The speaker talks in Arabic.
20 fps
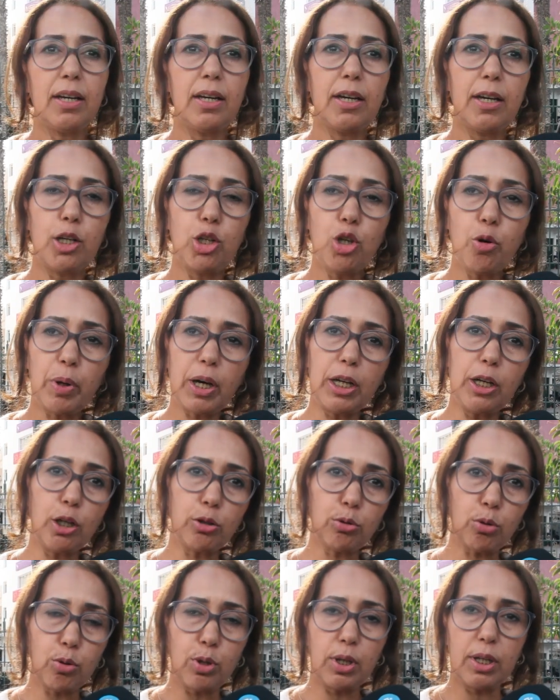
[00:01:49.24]
آه، اليوم
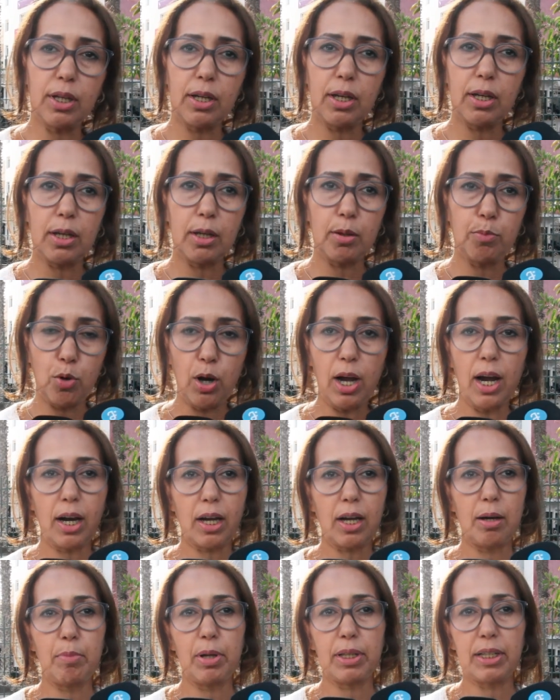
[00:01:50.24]
كنحضروا
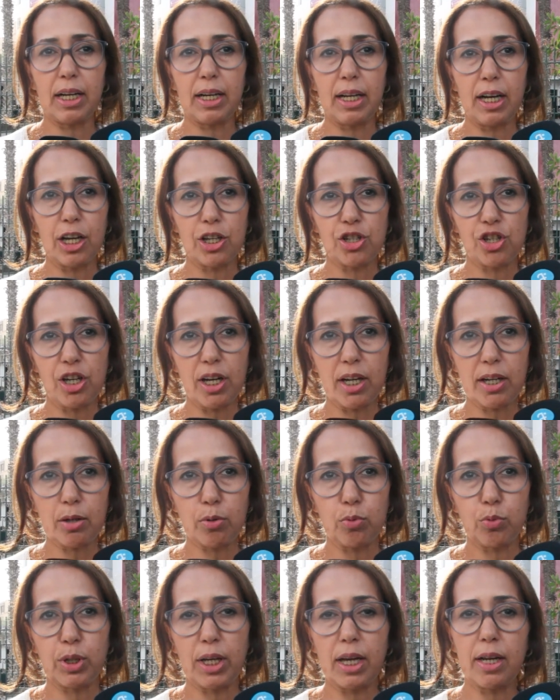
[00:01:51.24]
المحاكمه ديال هاجر
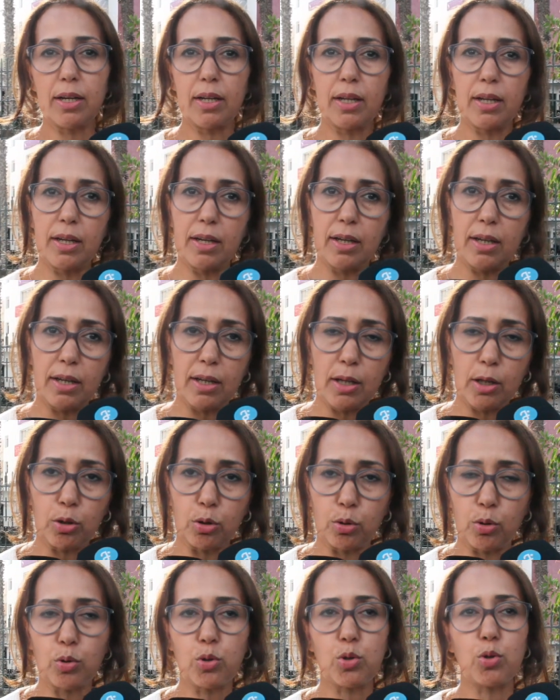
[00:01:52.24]
وديال آه،
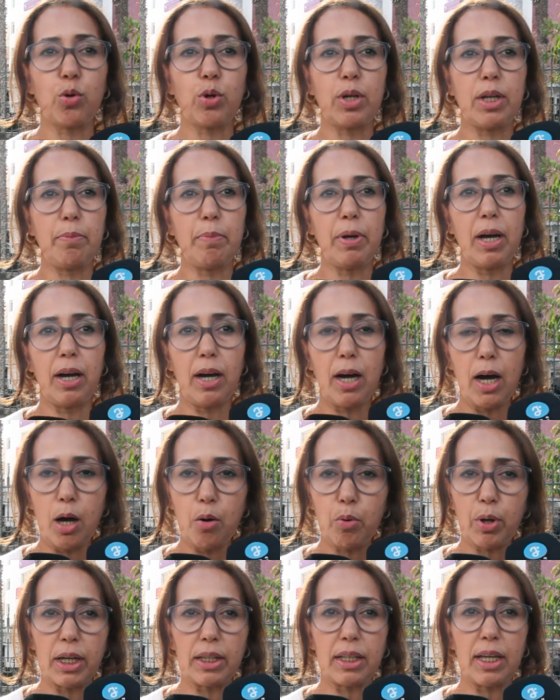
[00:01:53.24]
الدكتور اللي معها
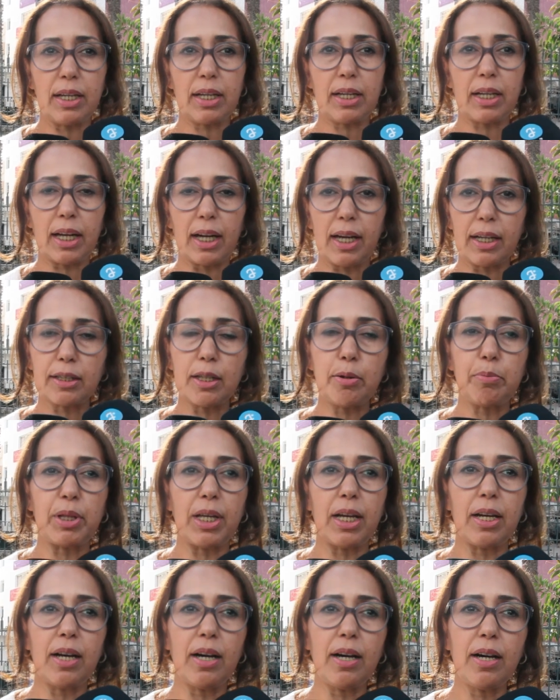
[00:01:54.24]
وكذلك الخطيب
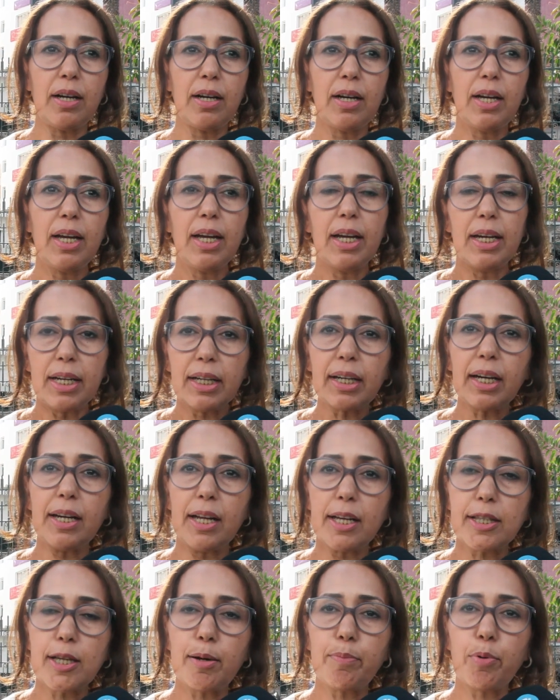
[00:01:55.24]
ديالها اللي
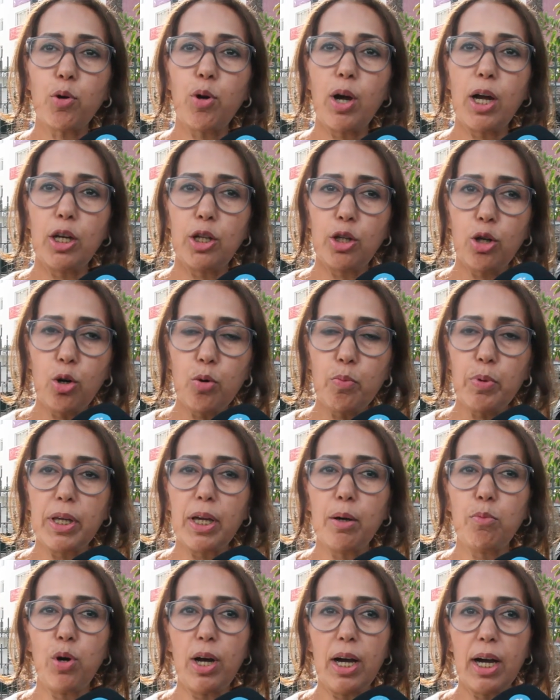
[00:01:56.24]
كنعتبروها اليوم
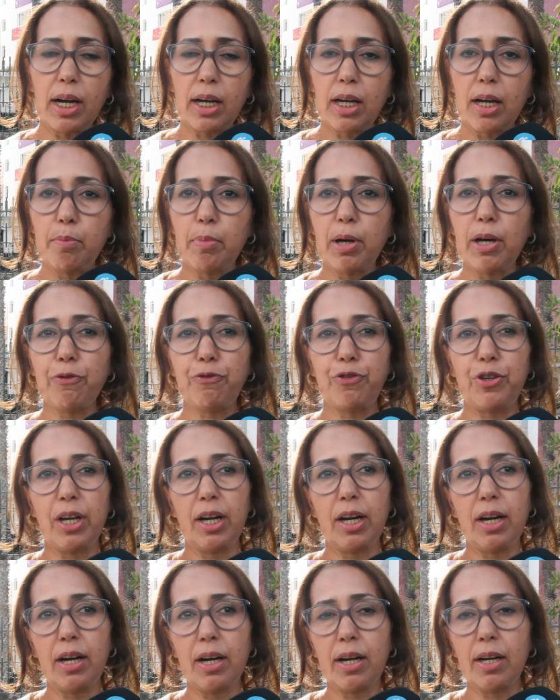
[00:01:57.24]
هي محاكمه
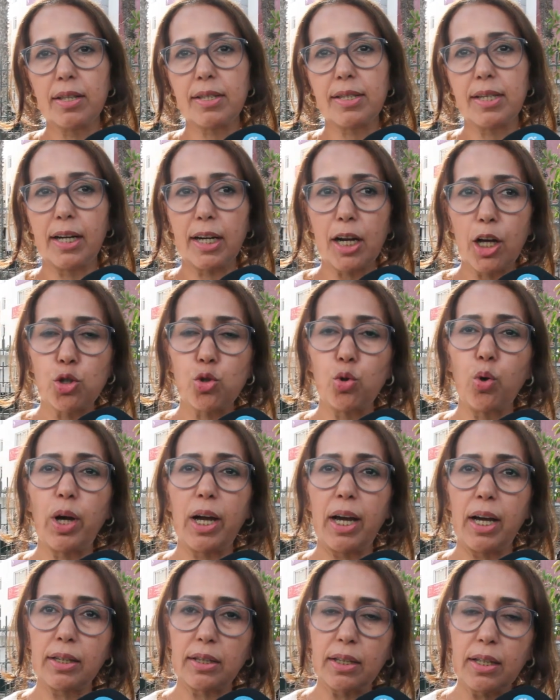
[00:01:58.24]
فيها تراجع
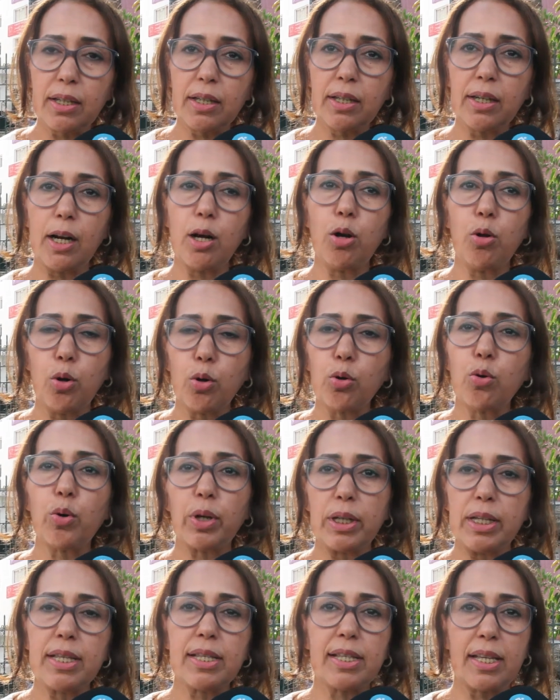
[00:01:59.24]
خطير على
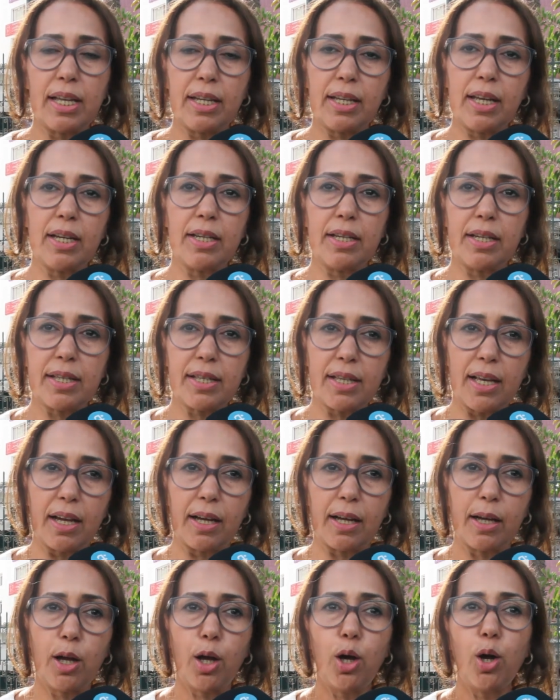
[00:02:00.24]
الحقوق الانسانيه
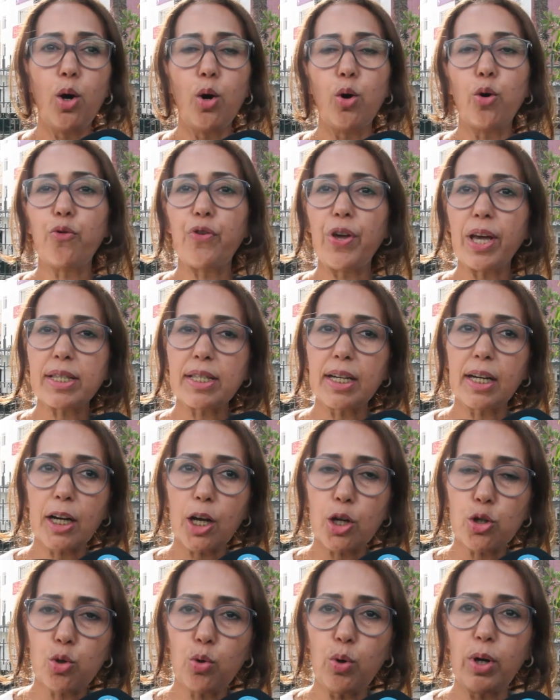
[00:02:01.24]
للنساء وفيها
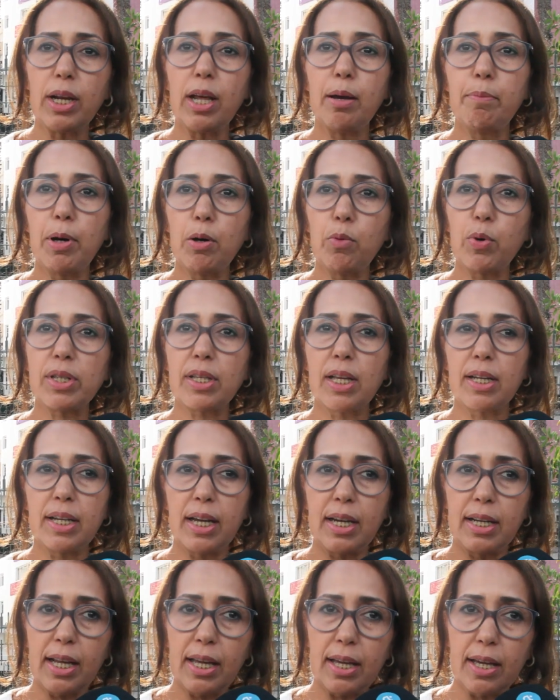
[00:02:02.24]
تراجع على ما
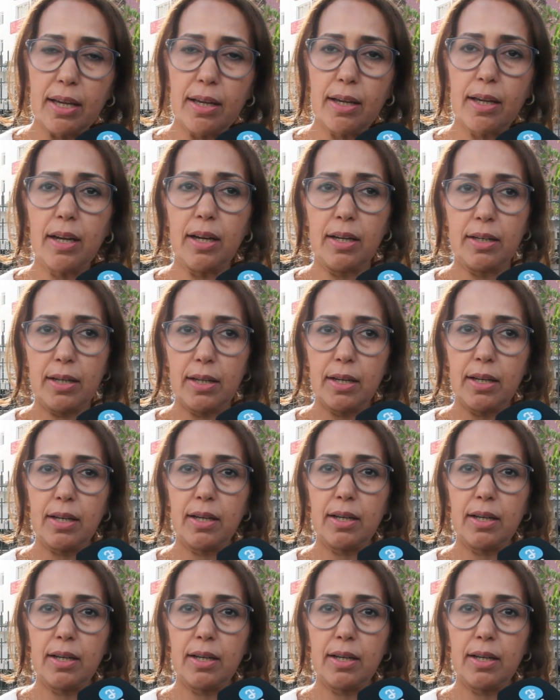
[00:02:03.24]
وصلنا اليه يعني